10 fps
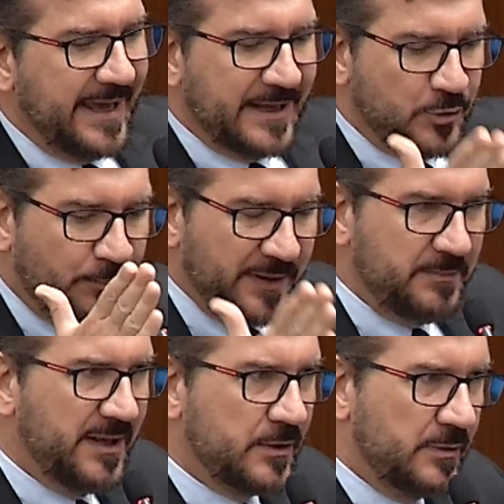é do
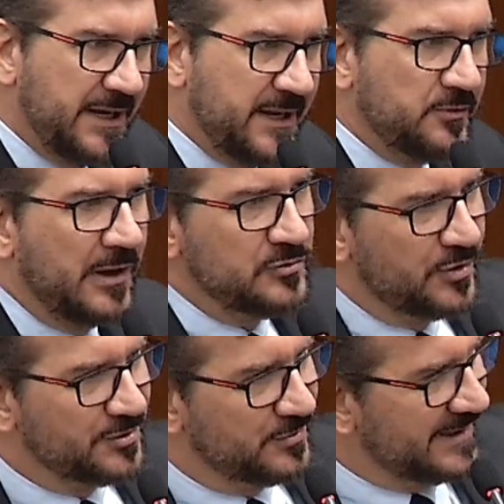primeiro ano ao
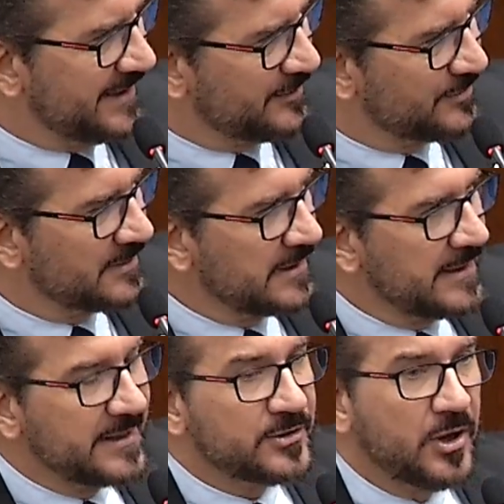nono ano,
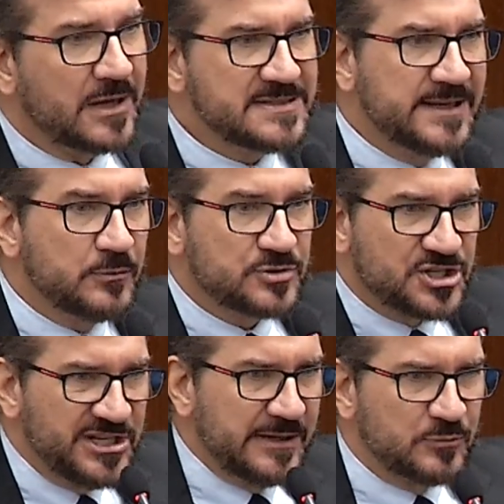nós não
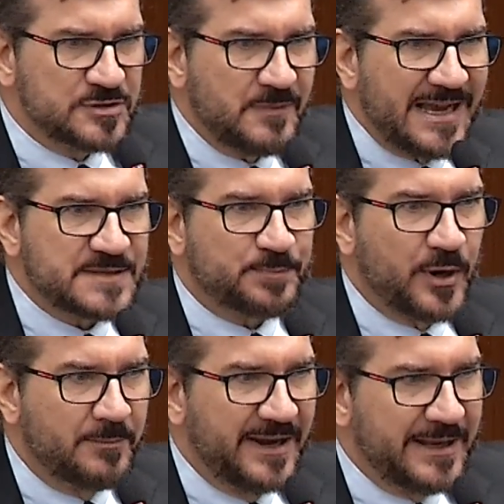tínhamos mais
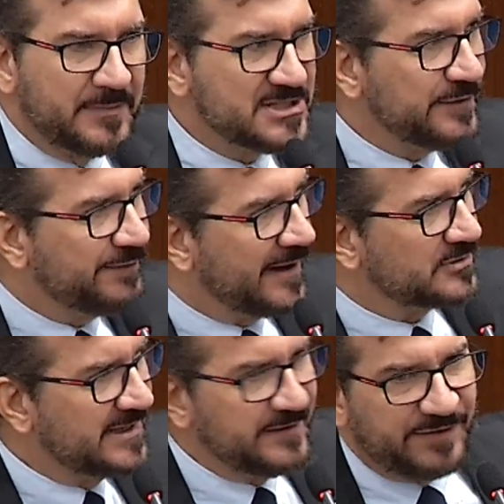problema de
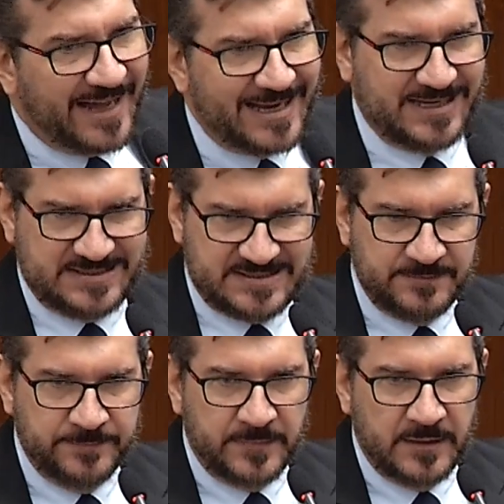falta de vagas.
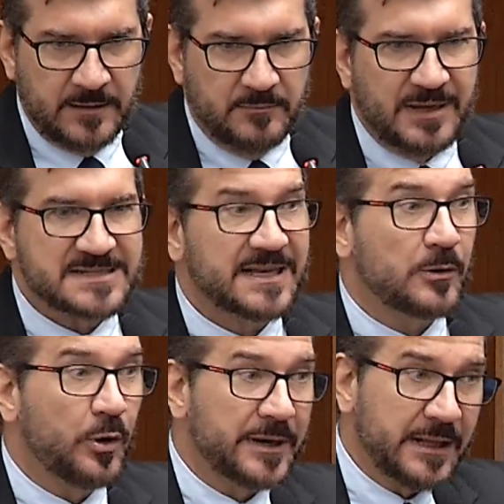Mas
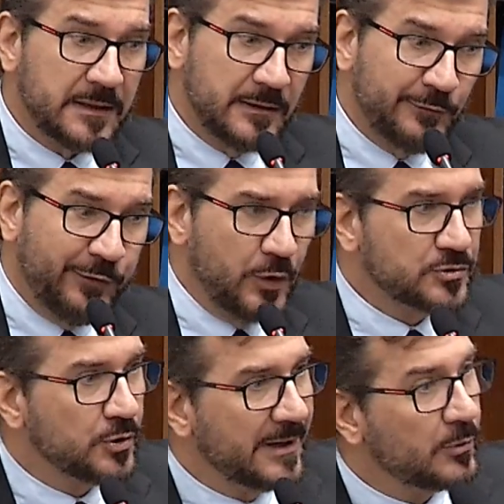agora
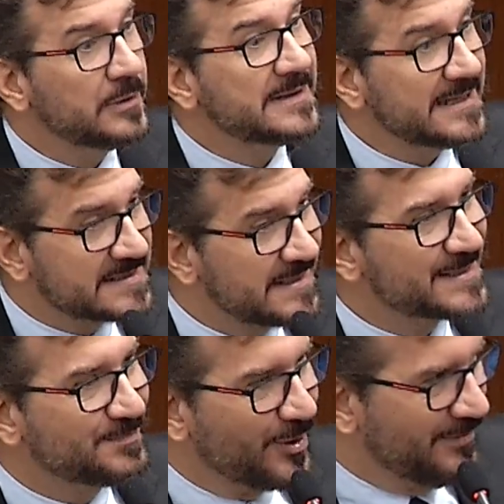voltou a acontecer
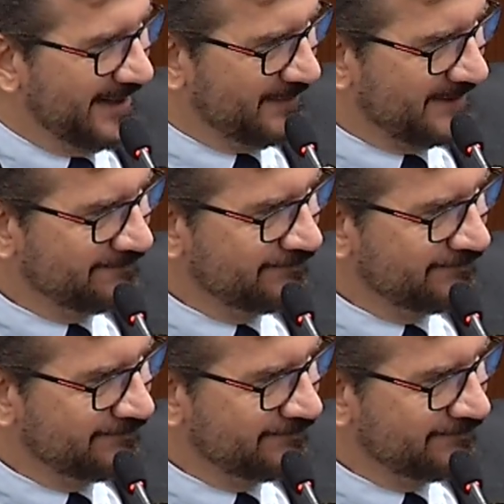esse problema.